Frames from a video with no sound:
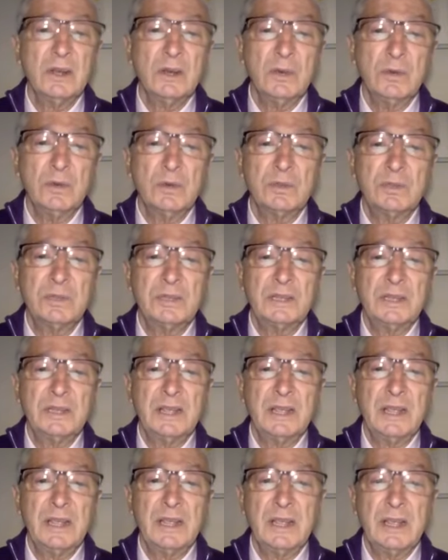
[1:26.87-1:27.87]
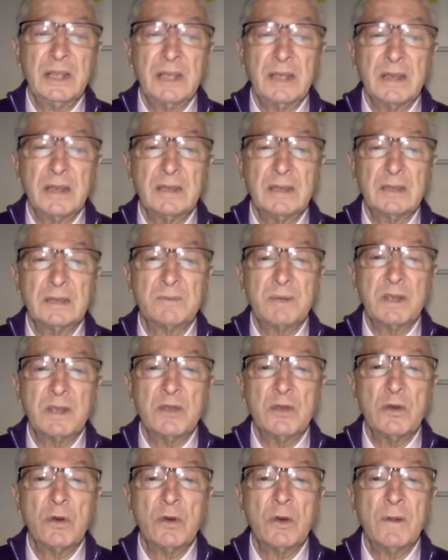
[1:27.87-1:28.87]
UCI en
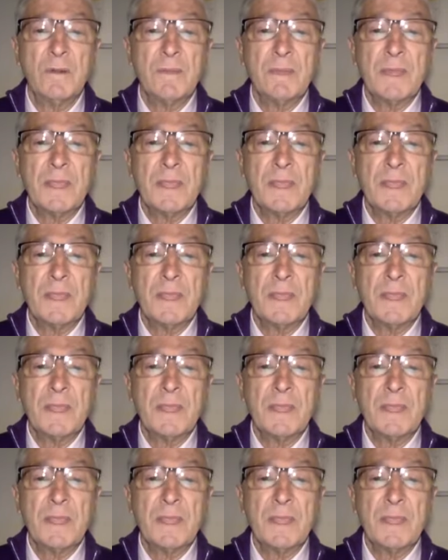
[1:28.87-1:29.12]
español.